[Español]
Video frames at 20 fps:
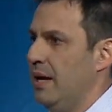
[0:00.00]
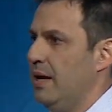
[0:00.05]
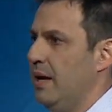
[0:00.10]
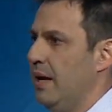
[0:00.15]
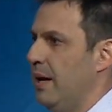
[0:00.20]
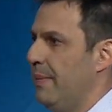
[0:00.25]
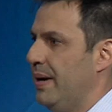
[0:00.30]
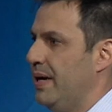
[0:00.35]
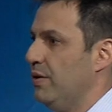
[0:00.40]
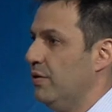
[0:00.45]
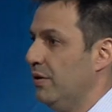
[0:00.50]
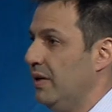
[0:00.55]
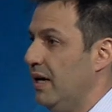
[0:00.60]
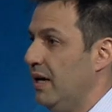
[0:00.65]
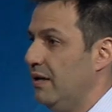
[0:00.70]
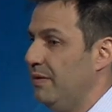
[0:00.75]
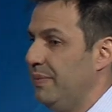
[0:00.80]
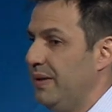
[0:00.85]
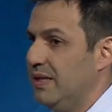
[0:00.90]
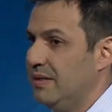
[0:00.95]
la mayor de
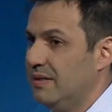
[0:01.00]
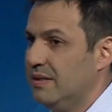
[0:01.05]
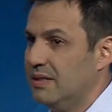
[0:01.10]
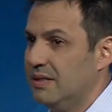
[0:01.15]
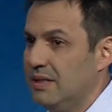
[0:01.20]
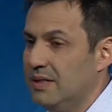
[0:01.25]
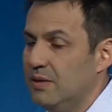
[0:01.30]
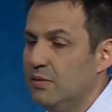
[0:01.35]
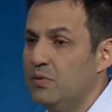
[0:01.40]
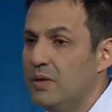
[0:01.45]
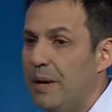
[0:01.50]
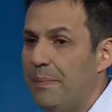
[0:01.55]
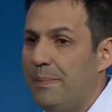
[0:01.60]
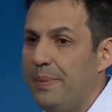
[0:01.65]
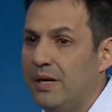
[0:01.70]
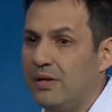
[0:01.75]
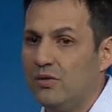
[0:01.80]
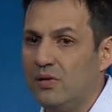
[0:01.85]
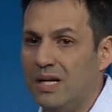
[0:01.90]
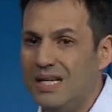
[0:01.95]
las veces una
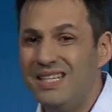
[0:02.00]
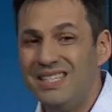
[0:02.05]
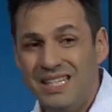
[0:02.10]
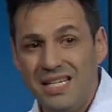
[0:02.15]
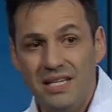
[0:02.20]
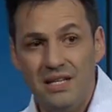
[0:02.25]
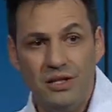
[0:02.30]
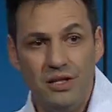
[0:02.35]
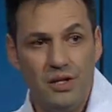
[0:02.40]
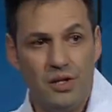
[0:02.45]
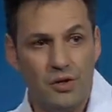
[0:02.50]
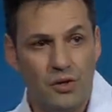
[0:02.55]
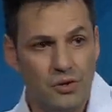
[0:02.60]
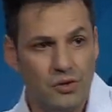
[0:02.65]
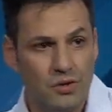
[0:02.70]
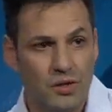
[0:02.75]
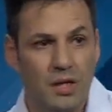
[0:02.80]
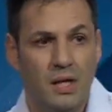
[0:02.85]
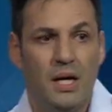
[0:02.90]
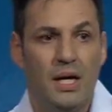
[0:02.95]
persona sin
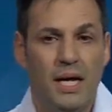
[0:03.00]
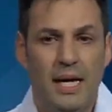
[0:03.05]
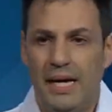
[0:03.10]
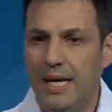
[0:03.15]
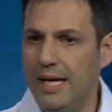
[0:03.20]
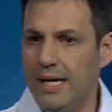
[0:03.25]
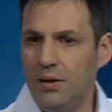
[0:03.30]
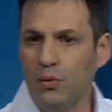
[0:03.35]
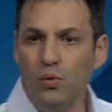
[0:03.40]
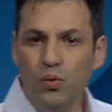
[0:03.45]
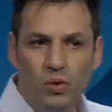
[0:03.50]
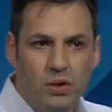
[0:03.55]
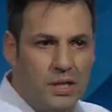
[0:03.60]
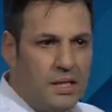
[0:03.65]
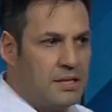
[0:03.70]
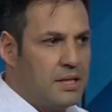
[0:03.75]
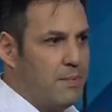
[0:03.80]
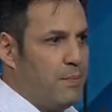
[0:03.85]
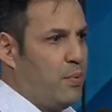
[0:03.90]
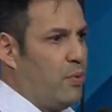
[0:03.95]
Dios usa
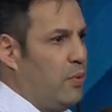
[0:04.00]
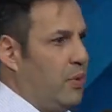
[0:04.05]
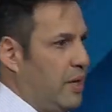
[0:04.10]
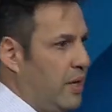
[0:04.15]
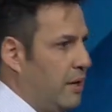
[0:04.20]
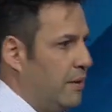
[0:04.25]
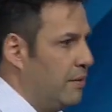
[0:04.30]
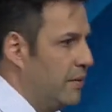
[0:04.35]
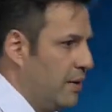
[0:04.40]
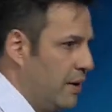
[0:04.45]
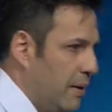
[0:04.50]
ese poder